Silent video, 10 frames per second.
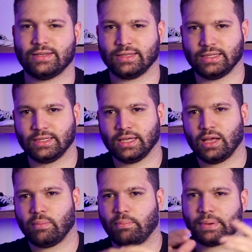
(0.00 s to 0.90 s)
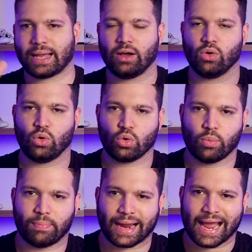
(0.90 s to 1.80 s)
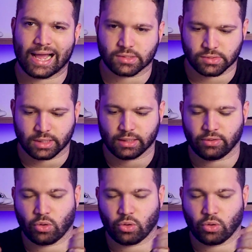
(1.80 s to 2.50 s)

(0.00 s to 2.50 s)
ali para longo prazo, né, né?